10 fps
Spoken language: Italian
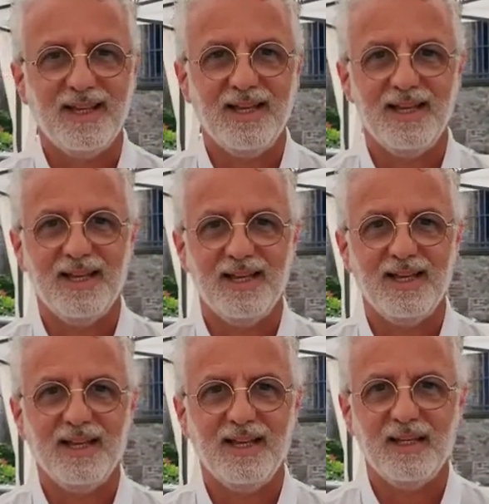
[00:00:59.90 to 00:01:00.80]
a parte
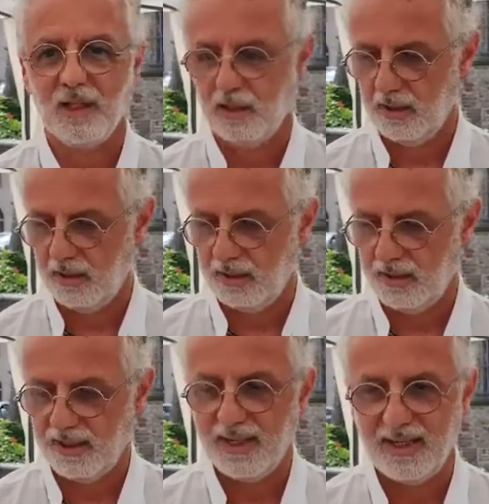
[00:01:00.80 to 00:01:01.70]
Oleggio
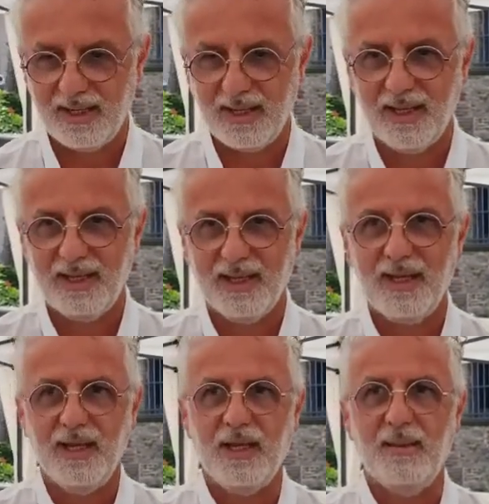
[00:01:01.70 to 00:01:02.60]
diciamo,
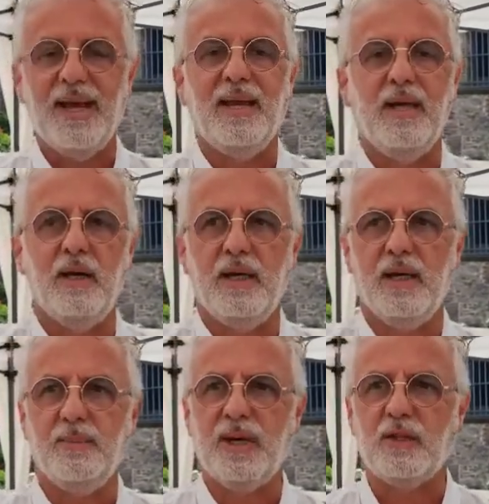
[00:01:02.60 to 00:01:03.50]
Beh, ha
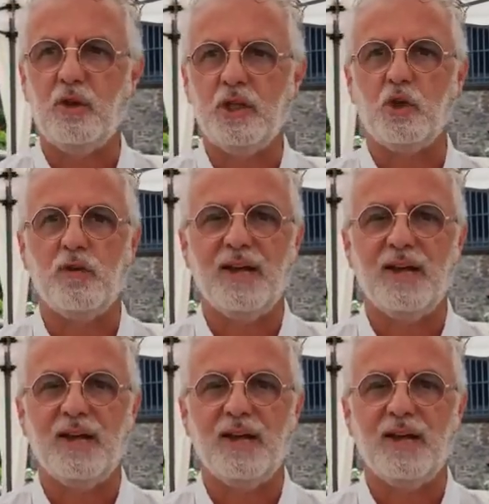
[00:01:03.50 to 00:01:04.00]
eh, fatto legge